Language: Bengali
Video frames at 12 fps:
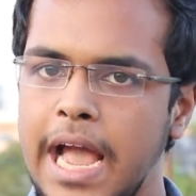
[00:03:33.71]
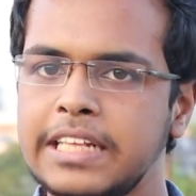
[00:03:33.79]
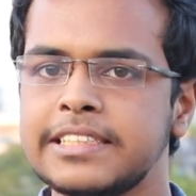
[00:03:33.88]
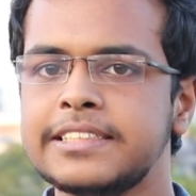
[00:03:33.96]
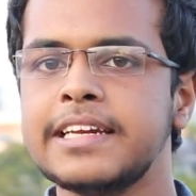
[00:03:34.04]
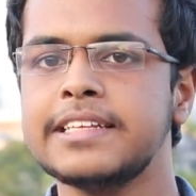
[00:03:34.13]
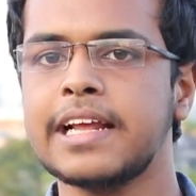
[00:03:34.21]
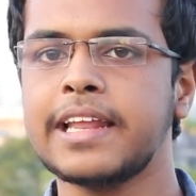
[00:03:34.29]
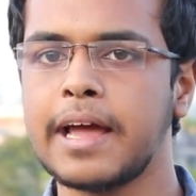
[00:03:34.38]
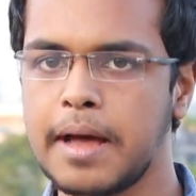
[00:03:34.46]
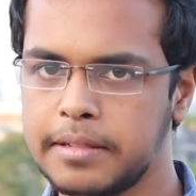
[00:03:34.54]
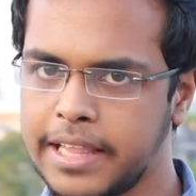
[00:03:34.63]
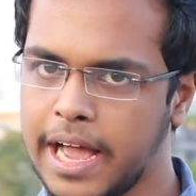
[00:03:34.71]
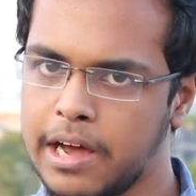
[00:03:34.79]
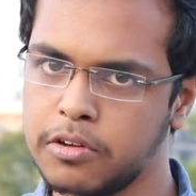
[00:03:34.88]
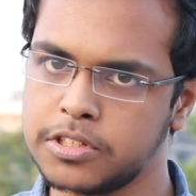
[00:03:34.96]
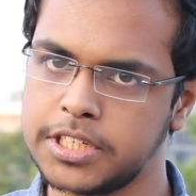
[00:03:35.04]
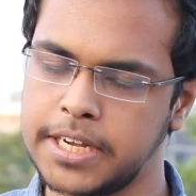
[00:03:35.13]
এইচএসসি রেজাল্ট
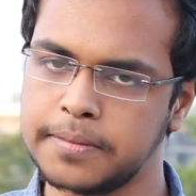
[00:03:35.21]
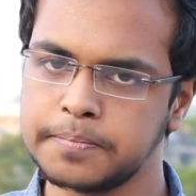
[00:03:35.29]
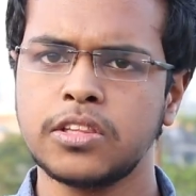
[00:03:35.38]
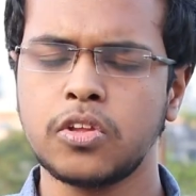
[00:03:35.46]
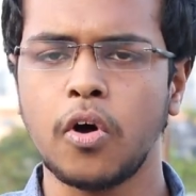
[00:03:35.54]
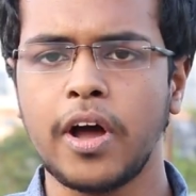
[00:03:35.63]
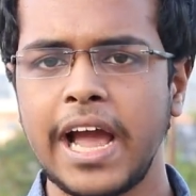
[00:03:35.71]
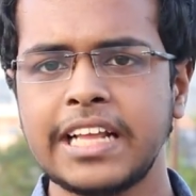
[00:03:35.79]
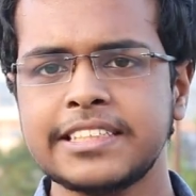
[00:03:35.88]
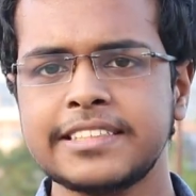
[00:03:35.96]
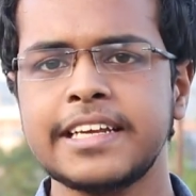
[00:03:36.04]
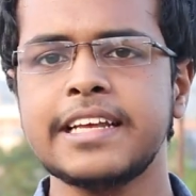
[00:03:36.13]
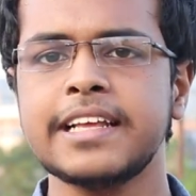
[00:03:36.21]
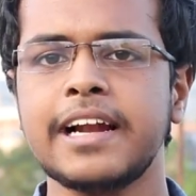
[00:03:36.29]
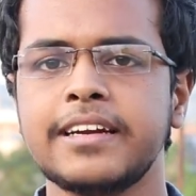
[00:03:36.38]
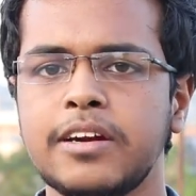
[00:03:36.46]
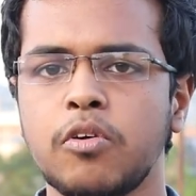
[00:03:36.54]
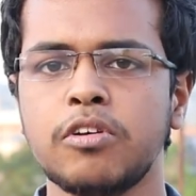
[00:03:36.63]
দেখা হচ্ছে তো এইচএসসি
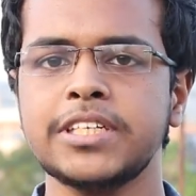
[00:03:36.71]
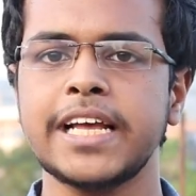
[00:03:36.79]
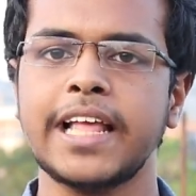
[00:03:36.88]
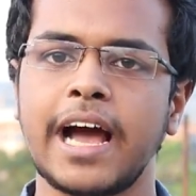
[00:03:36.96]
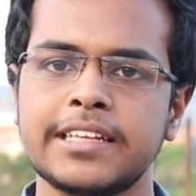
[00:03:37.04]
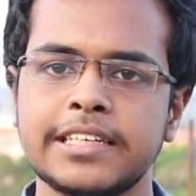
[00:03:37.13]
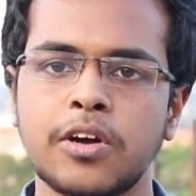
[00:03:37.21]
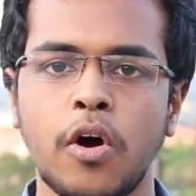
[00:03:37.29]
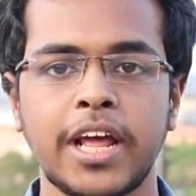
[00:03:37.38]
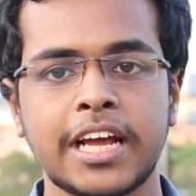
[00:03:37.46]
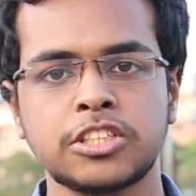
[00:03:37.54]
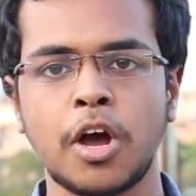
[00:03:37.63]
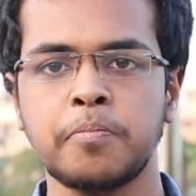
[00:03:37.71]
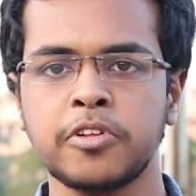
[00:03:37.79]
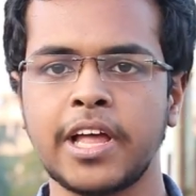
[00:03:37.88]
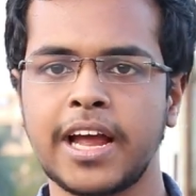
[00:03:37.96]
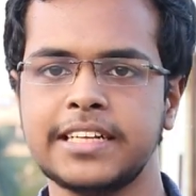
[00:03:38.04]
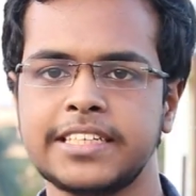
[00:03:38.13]
রেজাল্ট অনুযায়ী দেখা যায় যে অনেকের স্বপ্ন
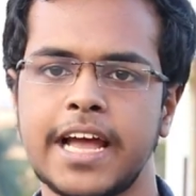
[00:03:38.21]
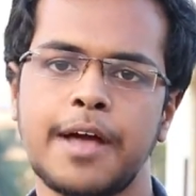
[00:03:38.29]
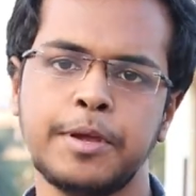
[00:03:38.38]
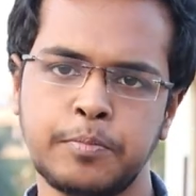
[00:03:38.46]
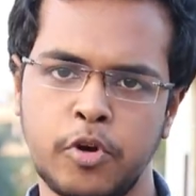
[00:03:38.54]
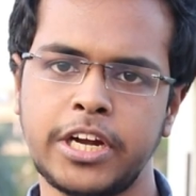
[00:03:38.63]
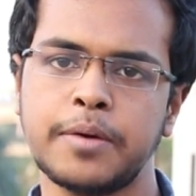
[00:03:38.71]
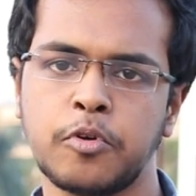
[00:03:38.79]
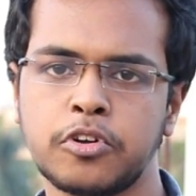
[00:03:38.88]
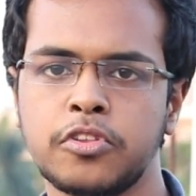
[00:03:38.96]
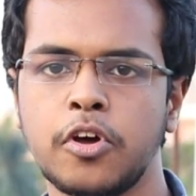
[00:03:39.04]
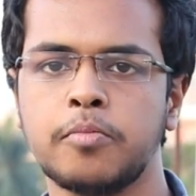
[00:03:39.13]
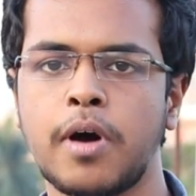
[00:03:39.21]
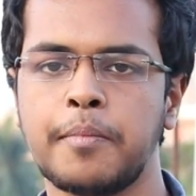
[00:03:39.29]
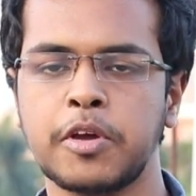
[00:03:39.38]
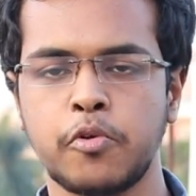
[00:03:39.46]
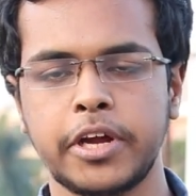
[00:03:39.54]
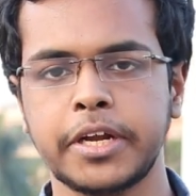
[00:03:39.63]
থাকে যে হ্যাঁ আমি বুয়েটে ভর্তি হবো
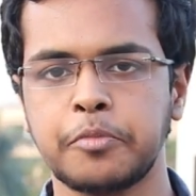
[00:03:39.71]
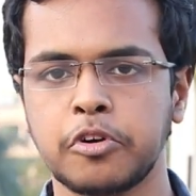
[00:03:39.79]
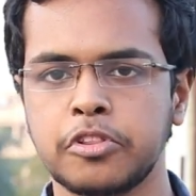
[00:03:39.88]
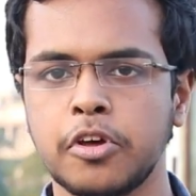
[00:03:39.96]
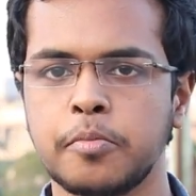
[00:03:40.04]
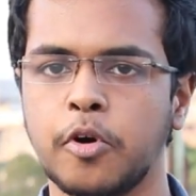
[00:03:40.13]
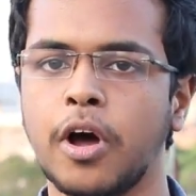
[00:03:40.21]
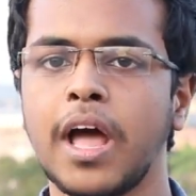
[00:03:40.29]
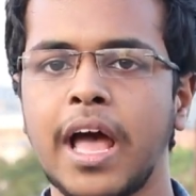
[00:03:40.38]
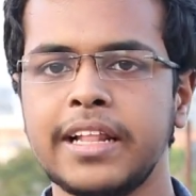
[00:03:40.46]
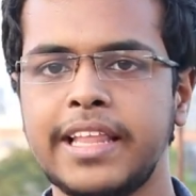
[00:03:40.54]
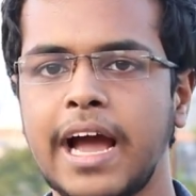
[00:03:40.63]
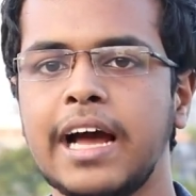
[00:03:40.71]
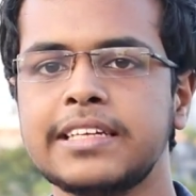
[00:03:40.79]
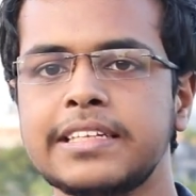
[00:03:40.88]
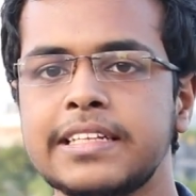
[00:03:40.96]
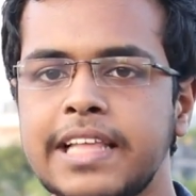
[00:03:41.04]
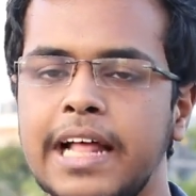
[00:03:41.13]
আমি কুয়েটে ভর্তি হবো দেখা
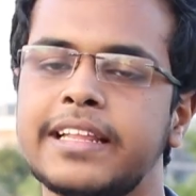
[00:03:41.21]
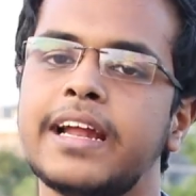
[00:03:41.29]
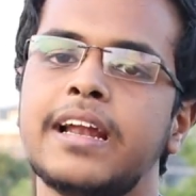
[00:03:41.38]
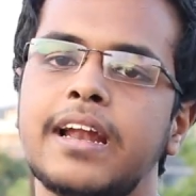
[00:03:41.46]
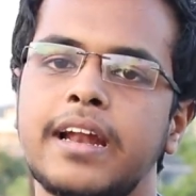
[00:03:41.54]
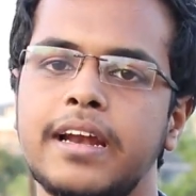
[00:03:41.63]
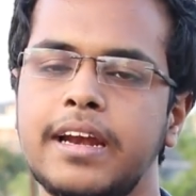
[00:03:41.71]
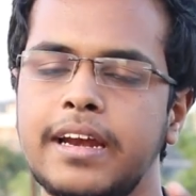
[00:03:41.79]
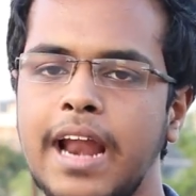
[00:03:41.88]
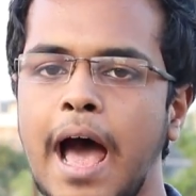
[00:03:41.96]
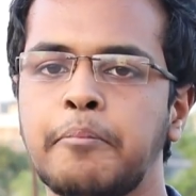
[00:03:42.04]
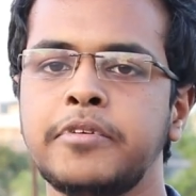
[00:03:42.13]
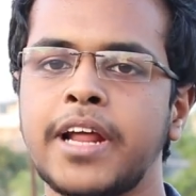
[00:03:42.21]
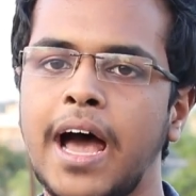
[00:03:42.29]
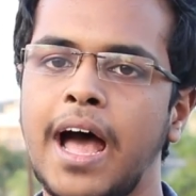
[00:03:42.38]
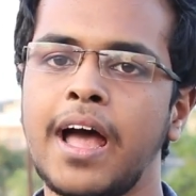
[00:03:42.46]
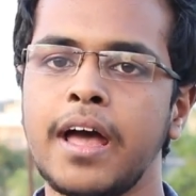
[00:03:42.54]
যায় যে তাদের নামটা